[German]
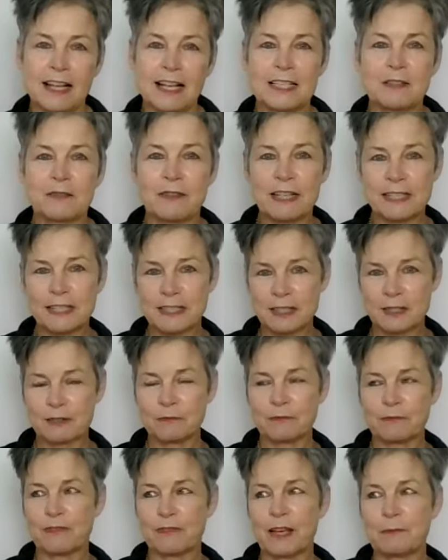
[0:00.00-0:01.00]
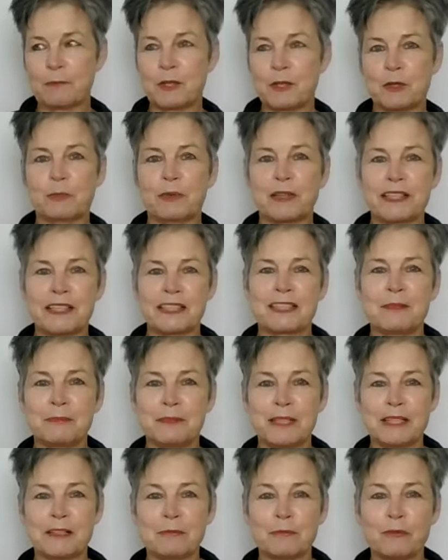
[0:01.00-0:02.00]
Also weil das weibliche Prinzip
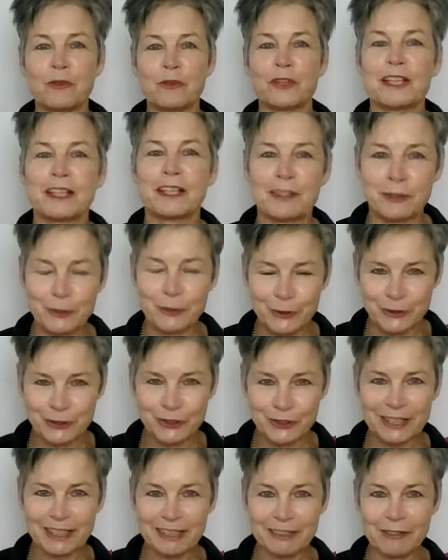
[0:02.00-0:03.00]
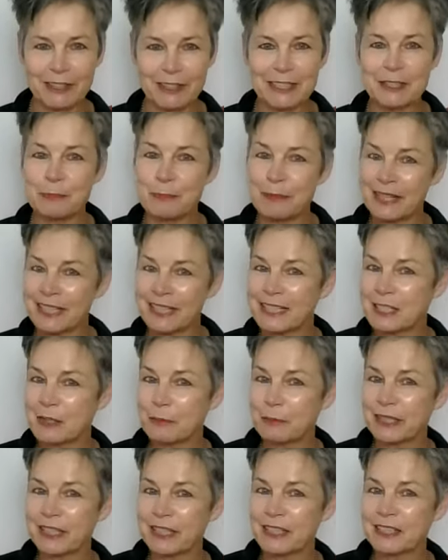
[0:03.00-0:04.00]
dann im Vordergrund steht, weil das männliche
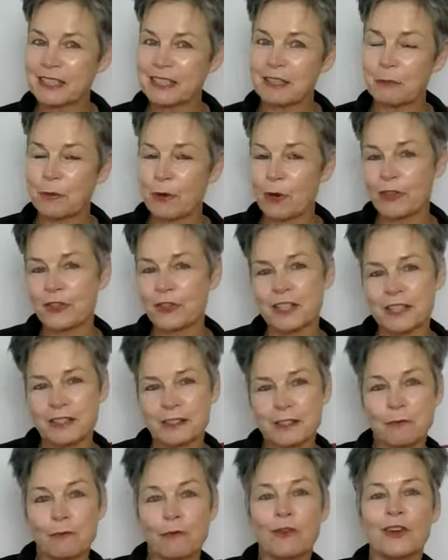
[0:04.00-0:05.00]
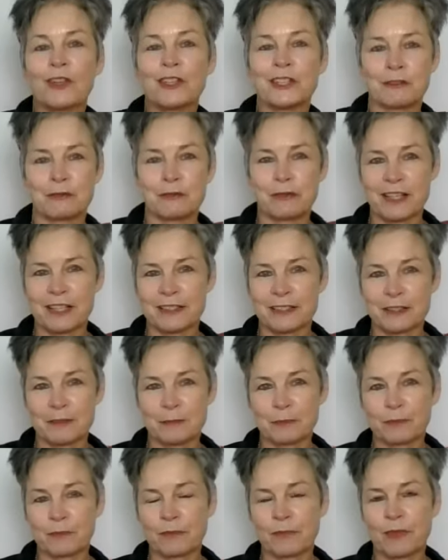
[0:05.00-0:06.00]
Prinzip könnte es in Worte
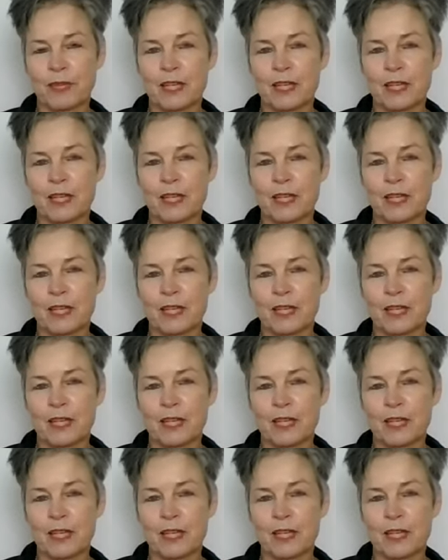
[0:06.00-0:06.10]
fassen.